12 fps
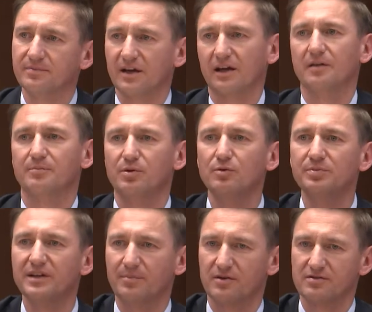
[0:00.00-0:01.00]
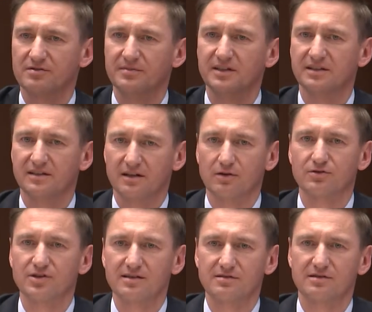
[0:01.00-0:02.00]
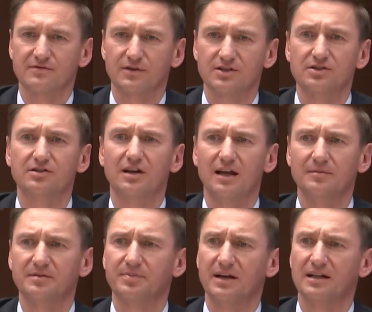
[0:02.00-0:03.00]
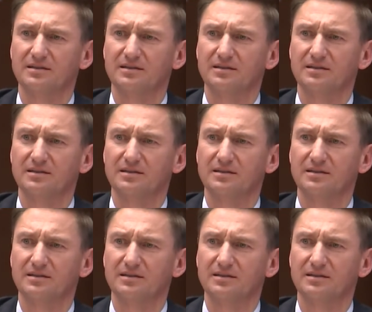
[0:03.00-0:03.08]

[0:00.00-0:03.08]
takie próbne porozumienie na rok czasu z właścicielami